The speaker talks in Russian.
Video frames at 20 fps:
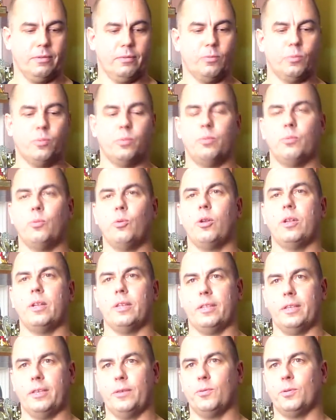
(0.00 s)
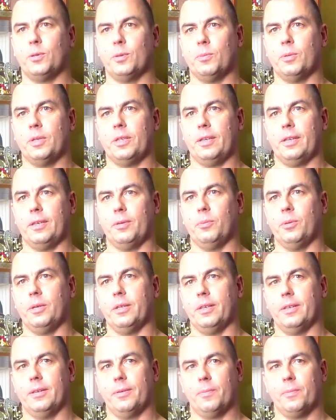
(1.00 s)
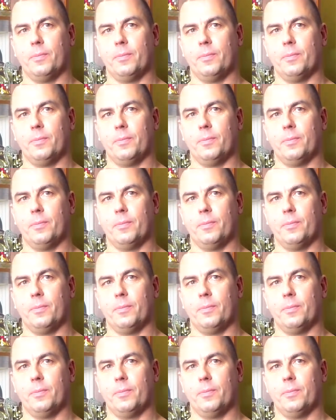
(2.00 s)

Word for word: ну, больно на него смотреть было.